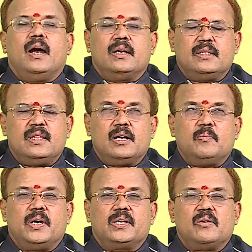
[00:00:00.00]
அடுத்ததாக
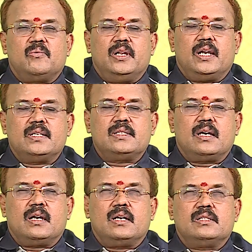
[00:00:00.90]
பார்க்கக்கூடிய
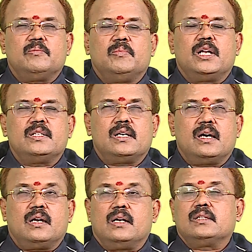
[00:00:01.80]
ராசிக்காரர்கள் சிம்ம
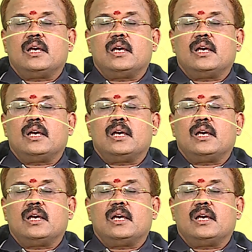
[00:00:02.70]
ராசிக்காரர்கள்